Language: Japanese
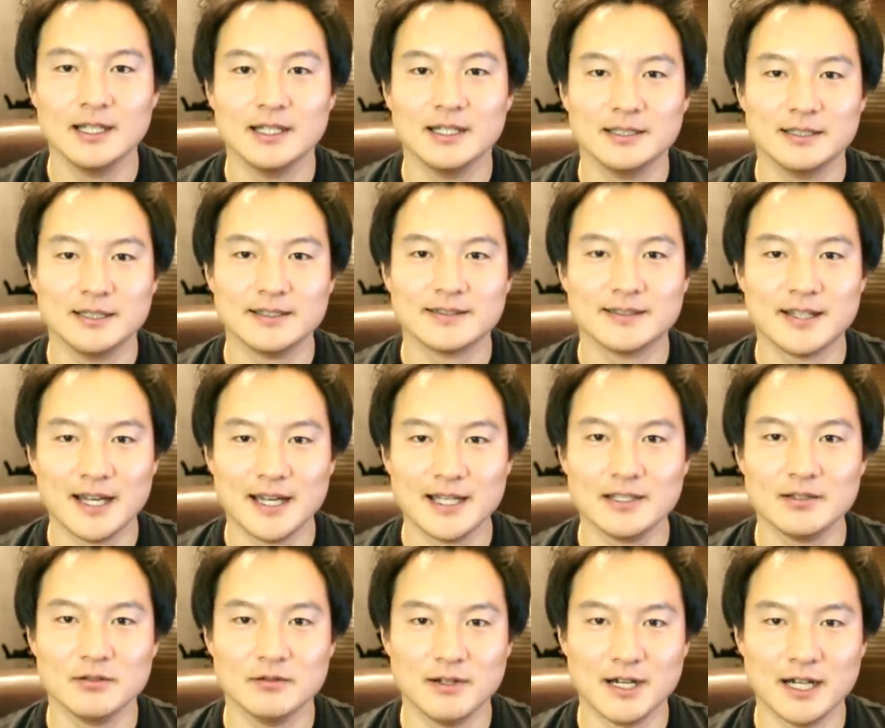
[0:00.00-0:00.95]
で、
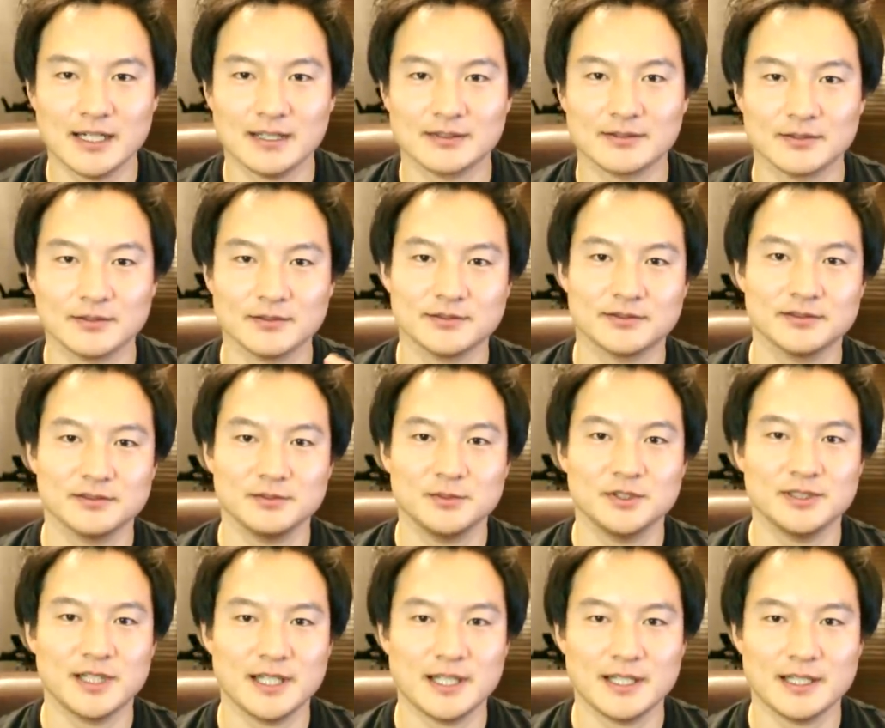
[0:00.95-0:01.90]
最後は、その
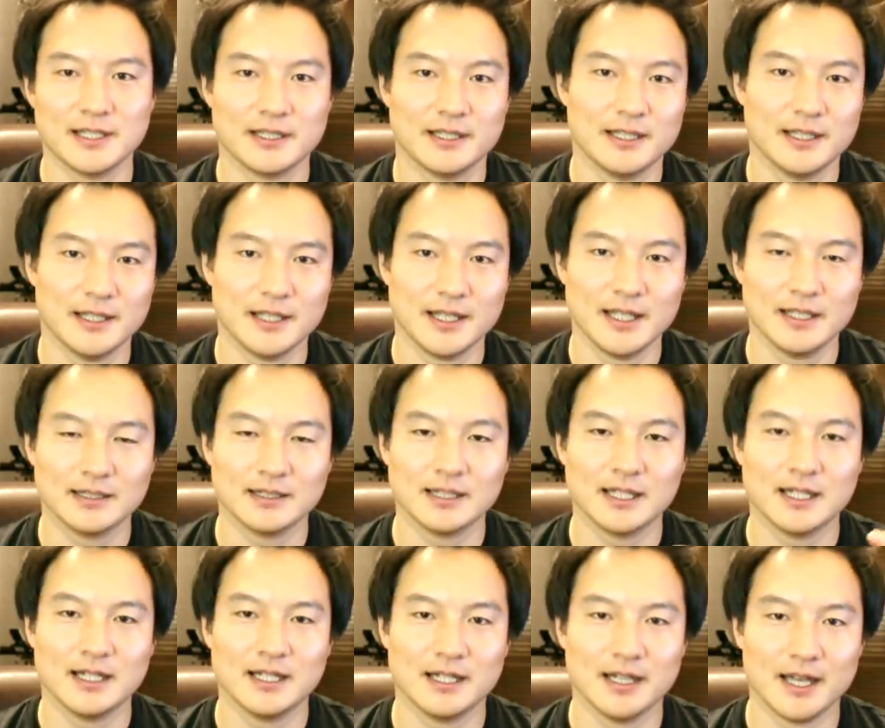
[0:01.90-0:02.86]
ズームでやっ
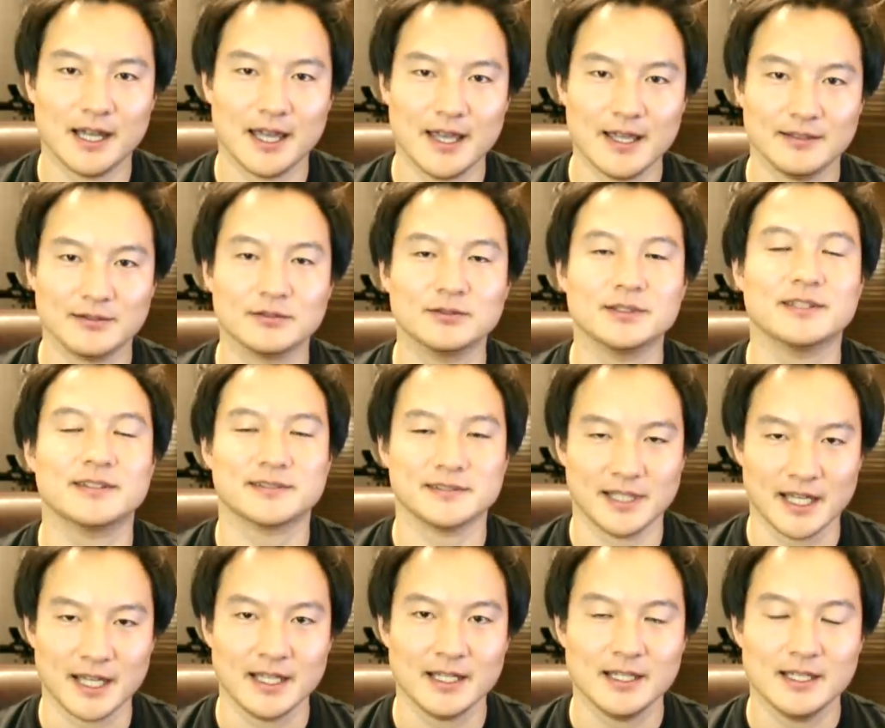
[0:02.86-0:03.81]
た映像です
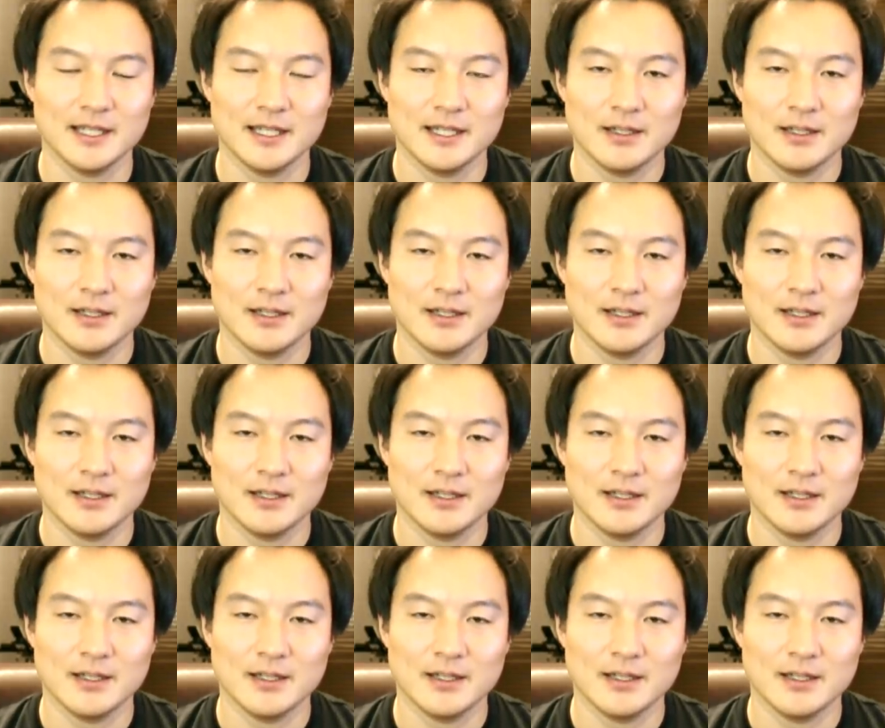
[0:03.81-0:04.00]
ね、